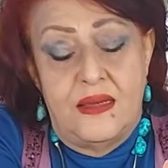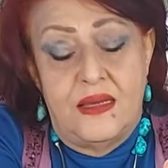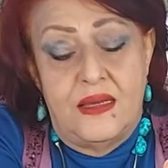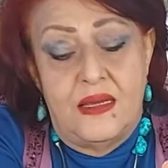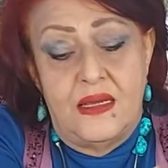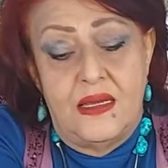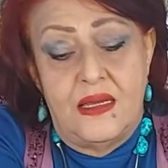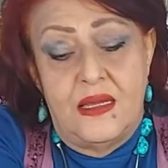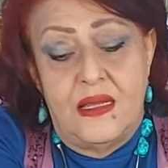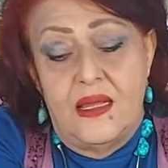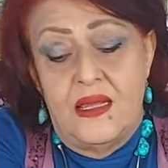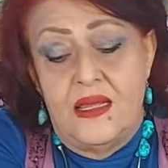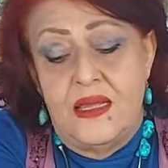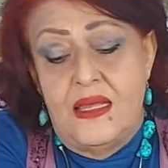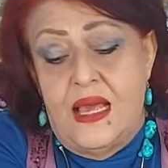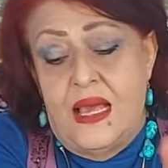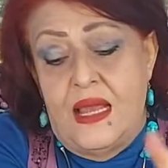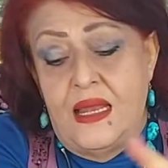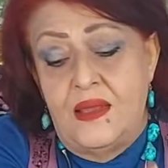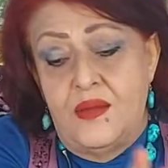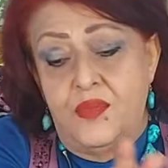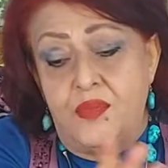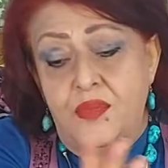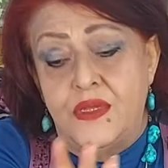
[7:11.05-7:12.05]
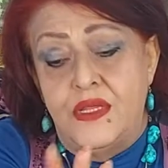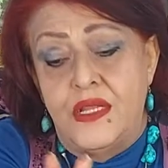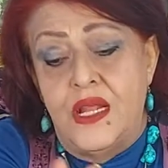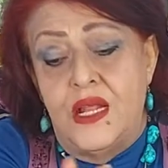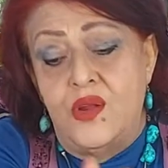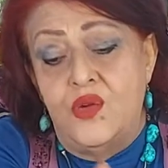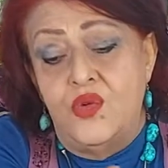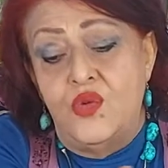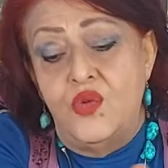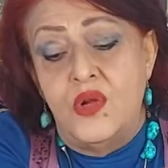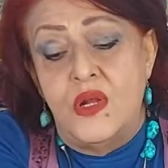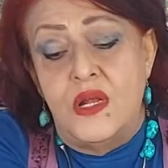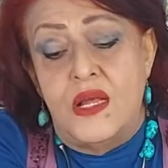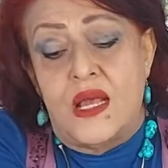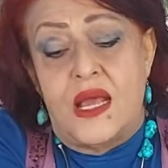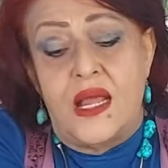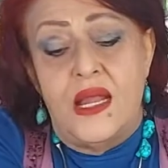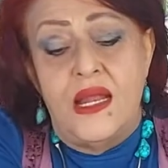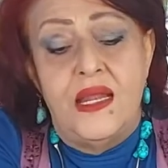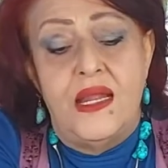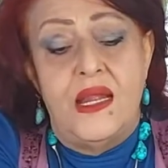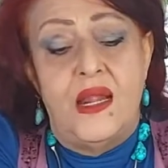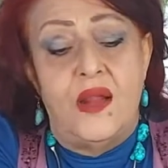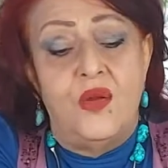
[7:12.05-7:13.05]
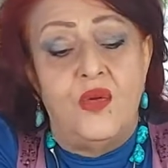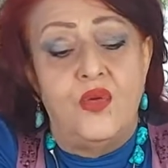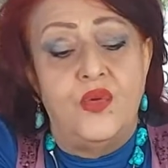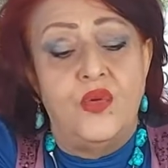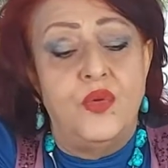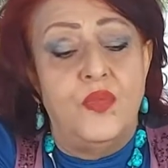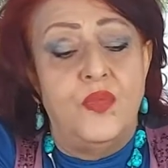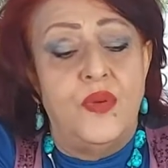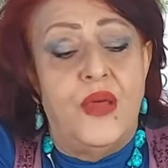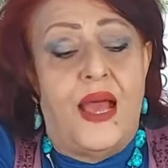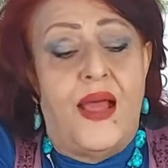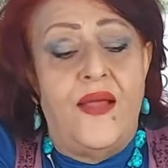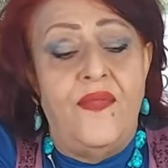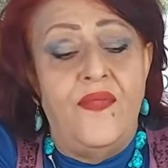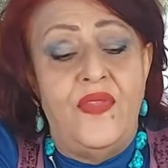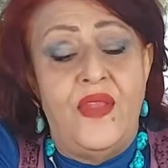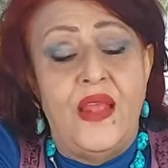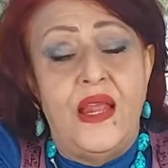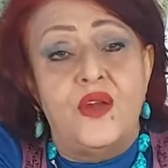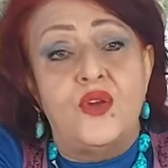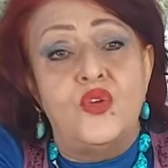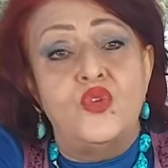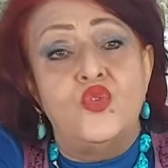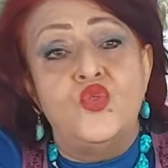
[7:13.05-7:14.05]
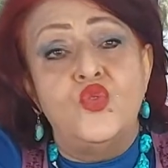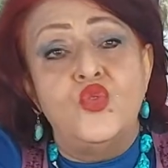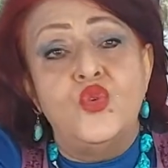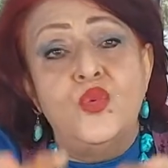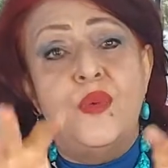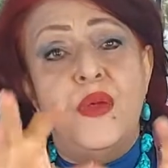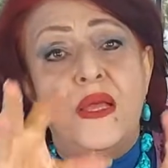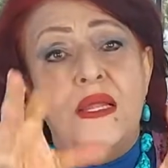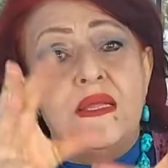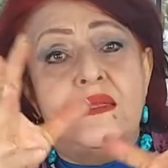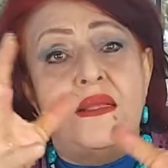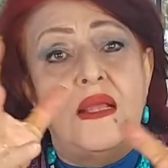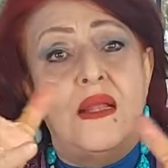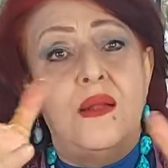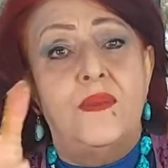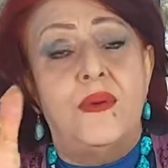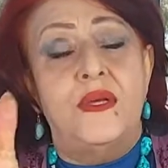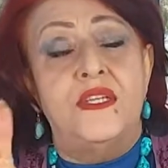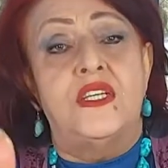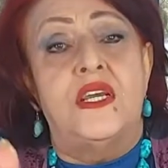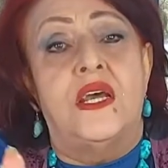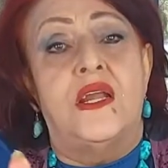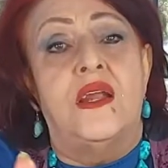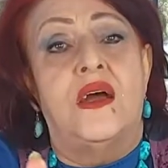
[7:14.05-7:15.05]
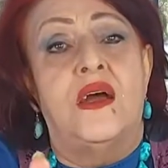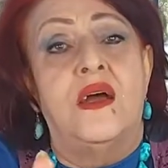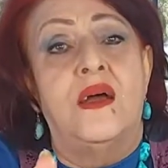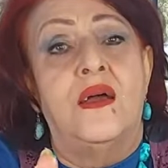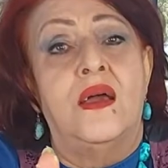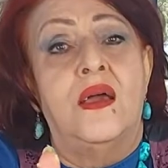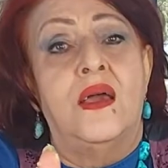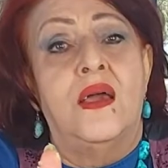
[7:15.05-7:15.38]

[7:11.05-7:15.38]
آه، يعني بدنا نقول خلينا نقول بيعدل رطوبة البشرة